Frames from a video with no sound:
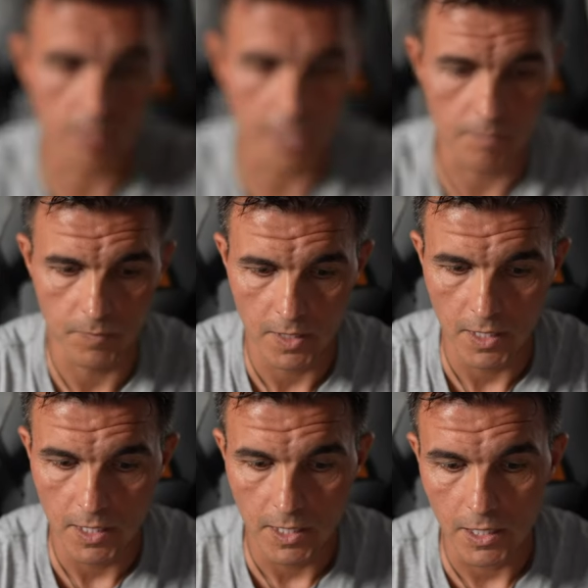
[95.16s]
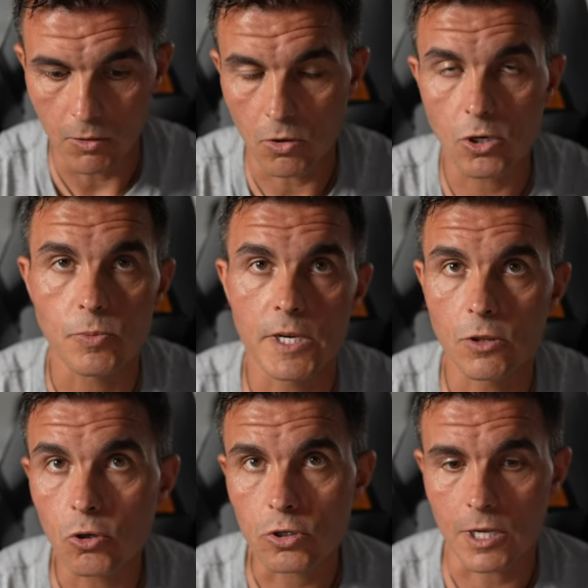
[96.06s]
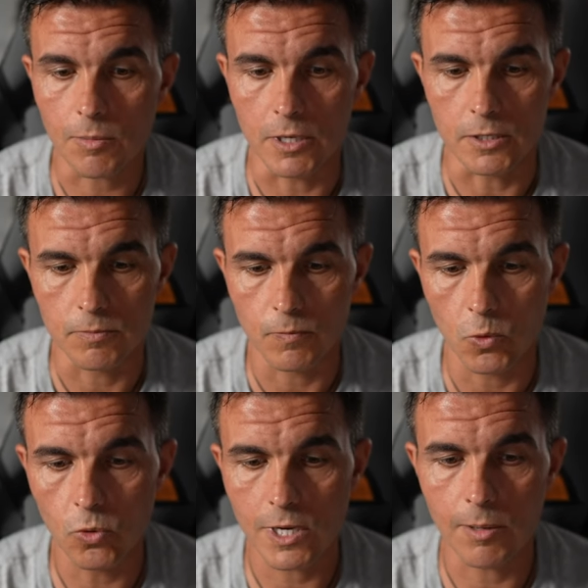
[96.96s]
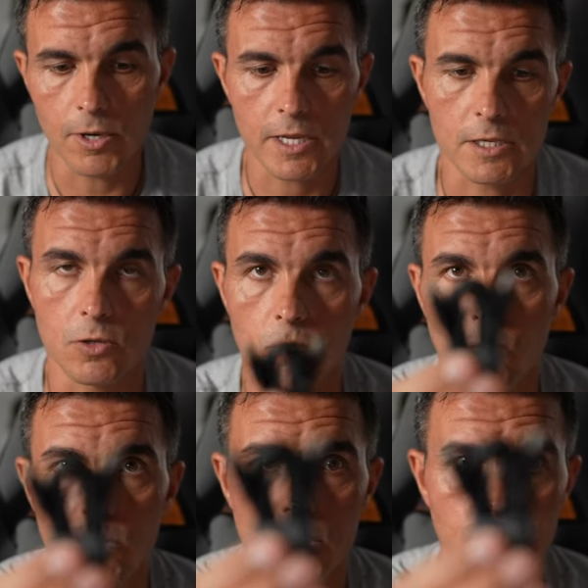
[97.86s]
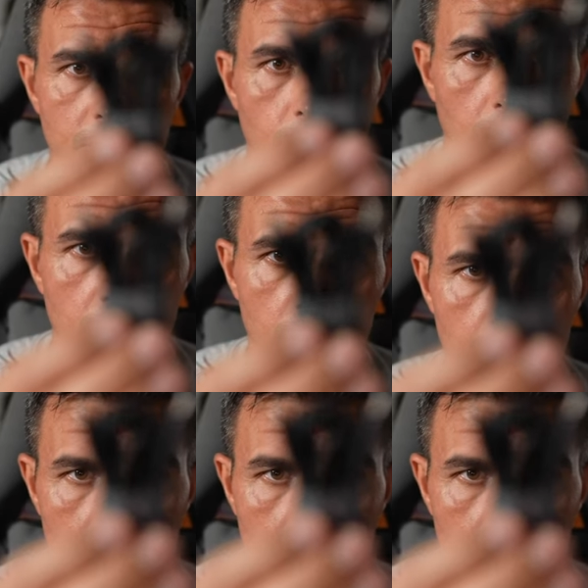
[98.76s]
mal. Y luego nos vienen dos cables. Un cable que es USB tipo C